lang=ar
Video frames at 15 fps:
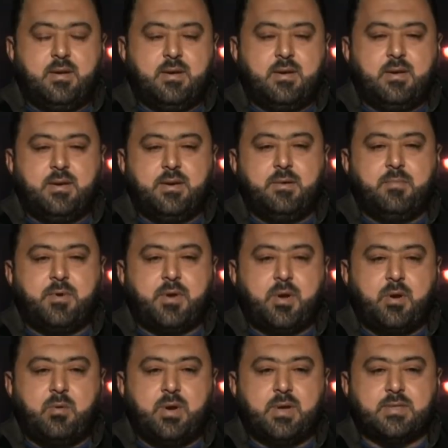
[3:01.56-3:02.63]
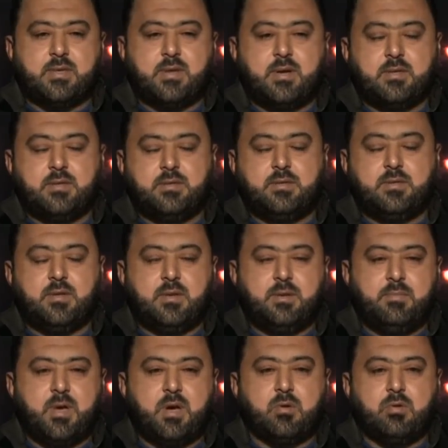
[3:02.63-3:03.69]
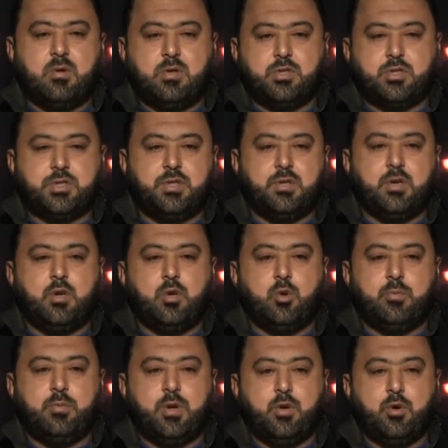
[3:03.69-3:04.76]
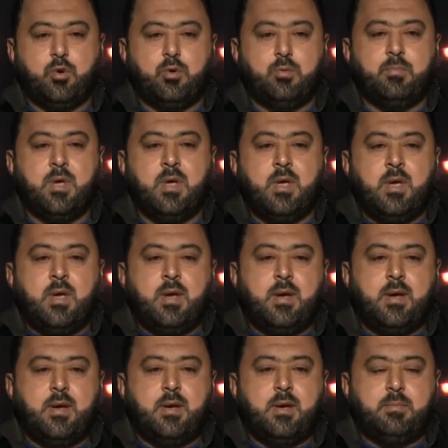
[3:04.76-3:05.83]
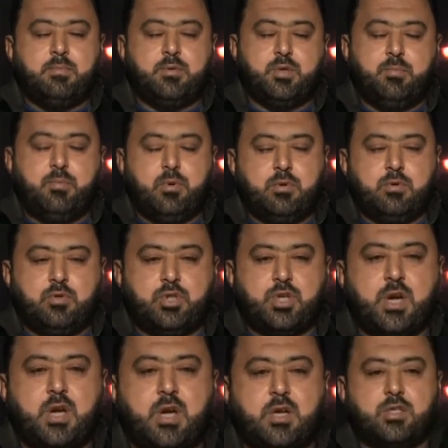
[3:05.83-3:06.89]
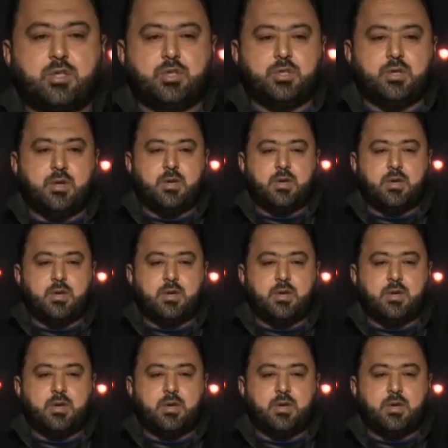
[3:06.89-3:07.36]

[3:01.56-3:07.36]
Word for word: آه، نمر او اسد بياكل 20 كيلو باليوم بجيب لهم دجاج